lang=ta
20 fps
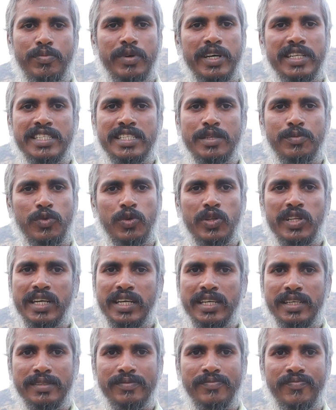
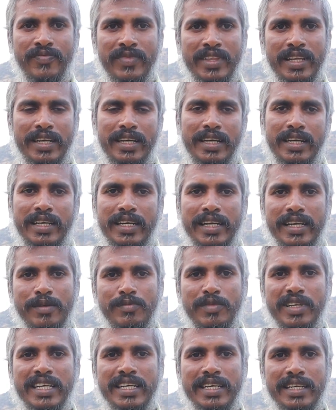பஞ்சபூதங்கள்
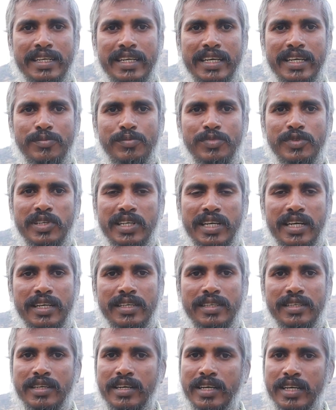நிலம் நீர் நெருப்பு
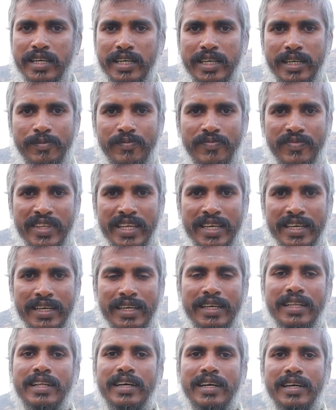காற்று ஆகாயம்
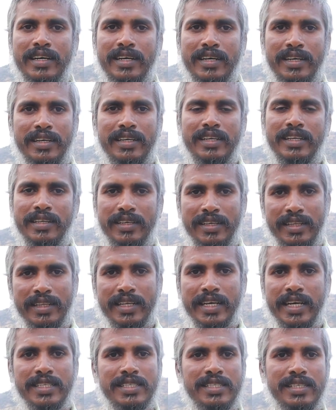இந்த இது
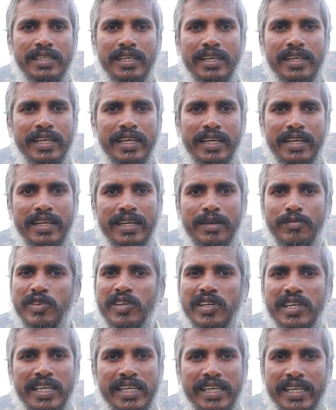இந்த அஞ்சு இல்லைன்னா
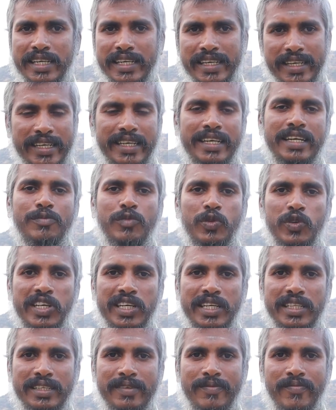நம்மளால் இயங்க இயங்க
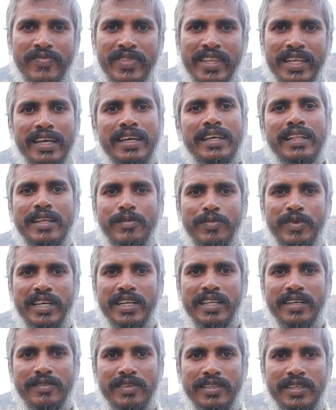முடியாது இந்த
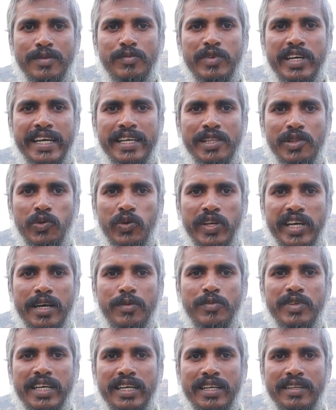பேர் தான் வந்து நம்ம ஐந்துணை
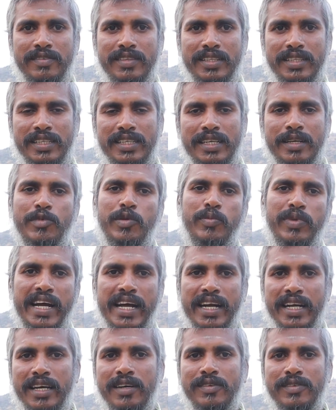அப்படிங்கிறத வந்து நம்ம
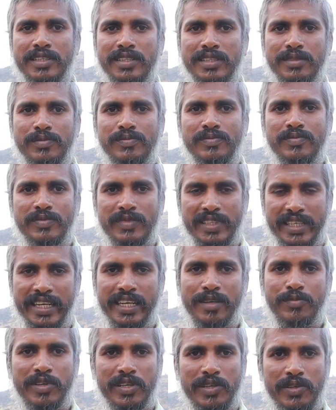பிராண்டாக வந்து க்ரியேட்